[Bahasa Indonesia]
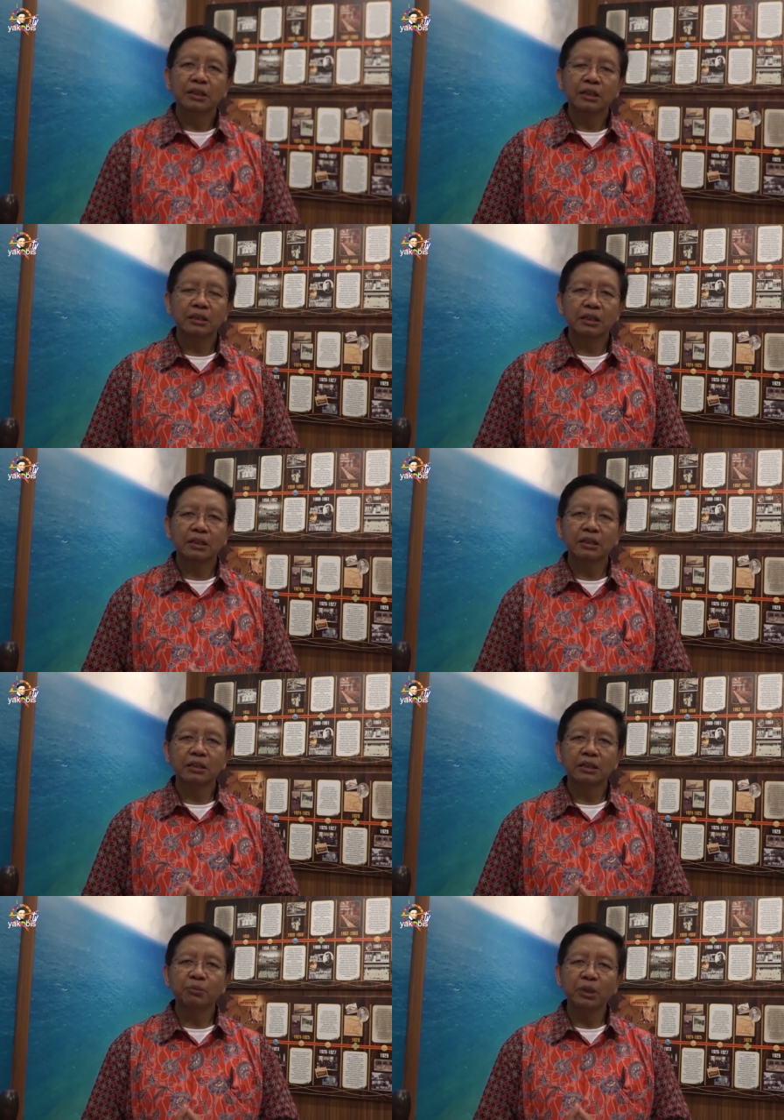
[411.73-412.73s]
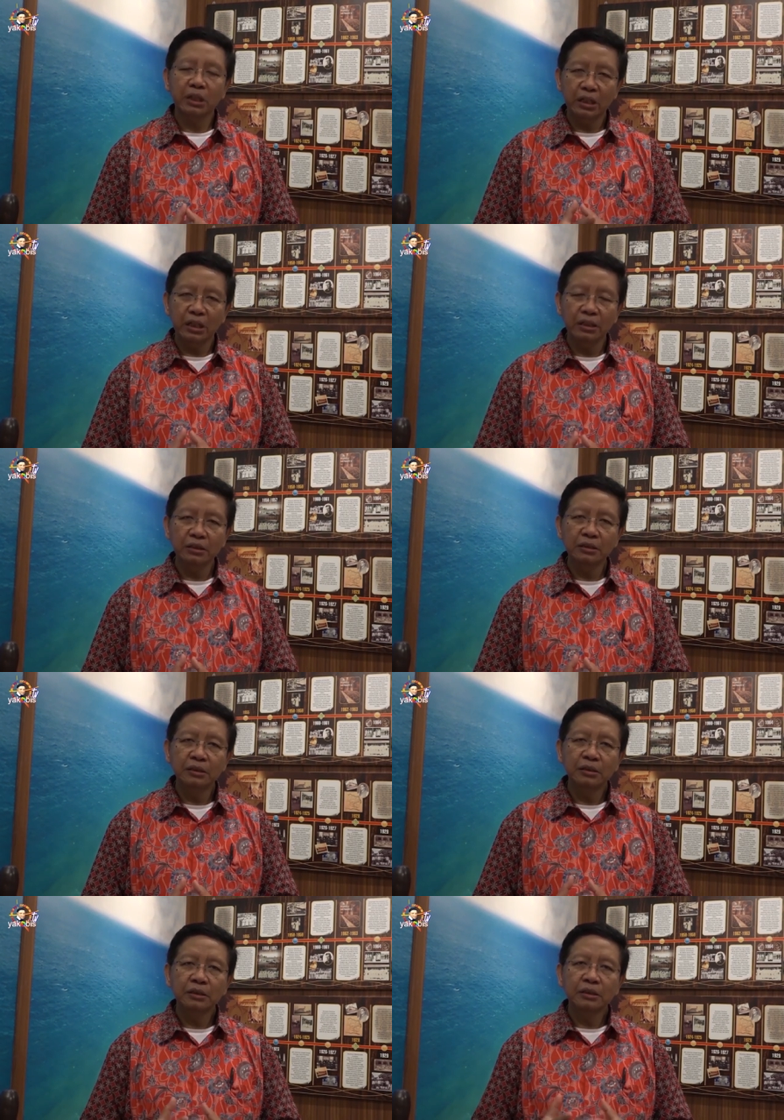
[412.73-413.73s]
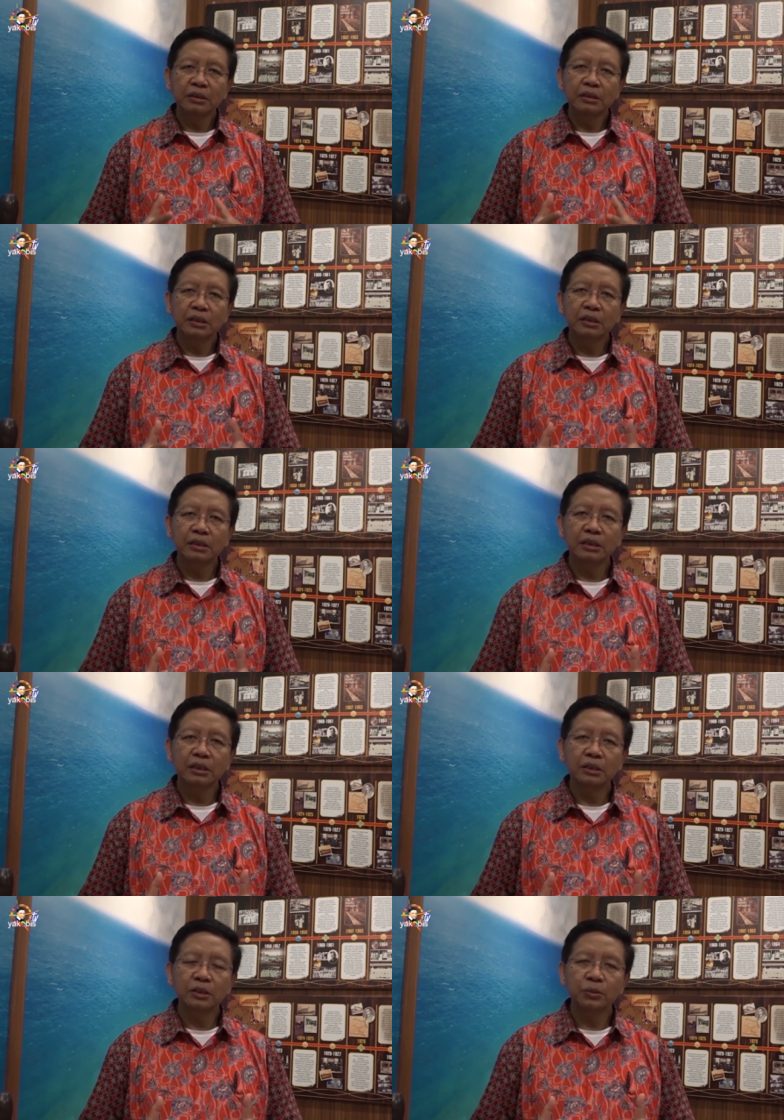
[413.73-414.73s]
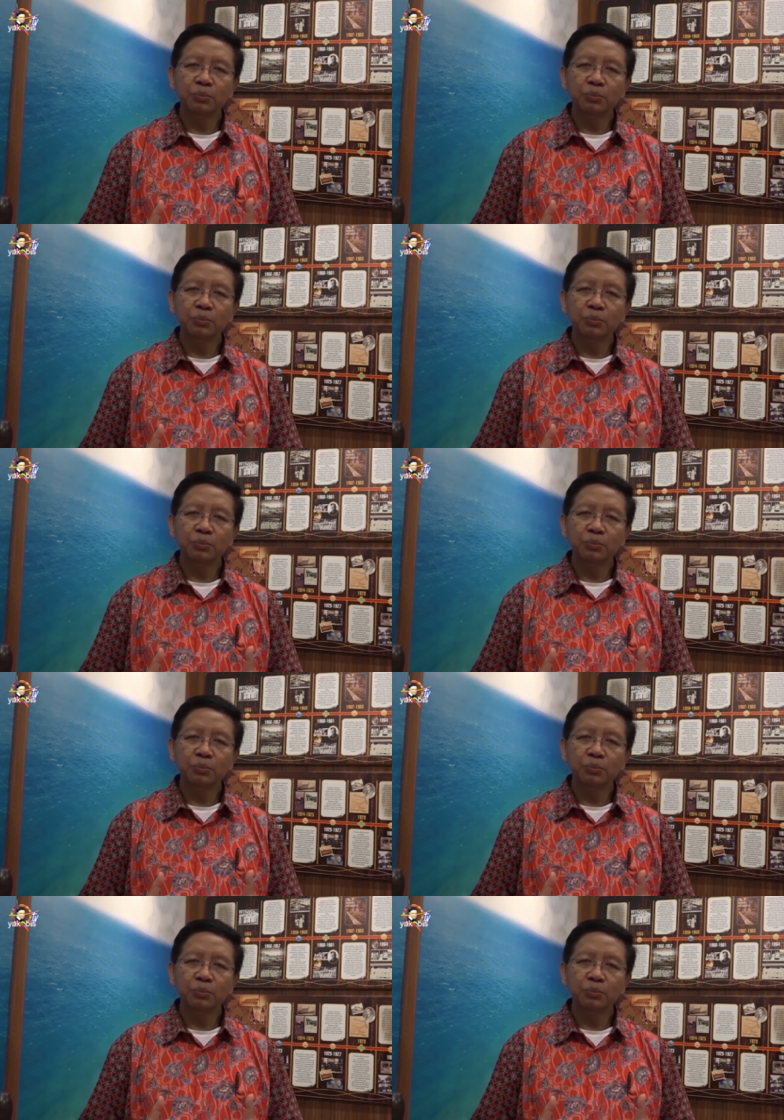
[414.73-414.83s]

katakanlah demikian eh,